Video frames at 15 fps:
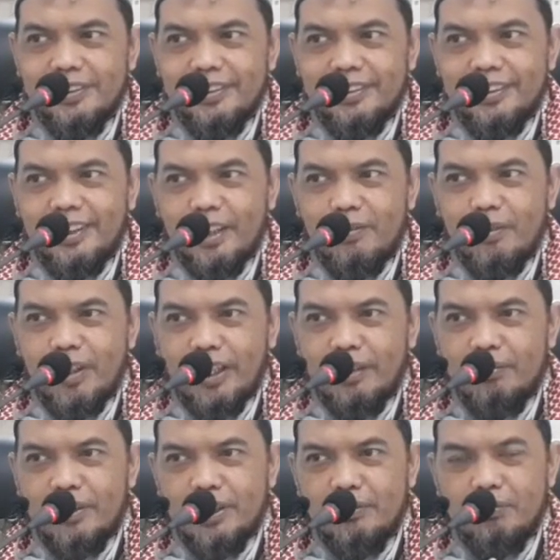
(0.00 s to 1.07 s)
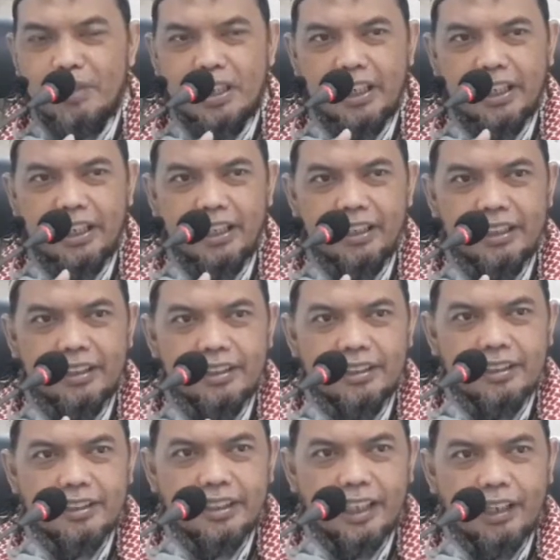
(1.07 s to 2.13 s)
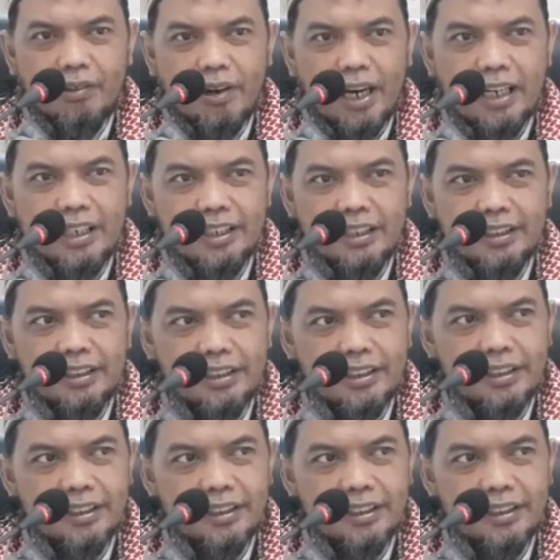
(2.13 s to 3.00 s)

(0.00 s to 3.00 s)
Tidak boleh menyembelih hewan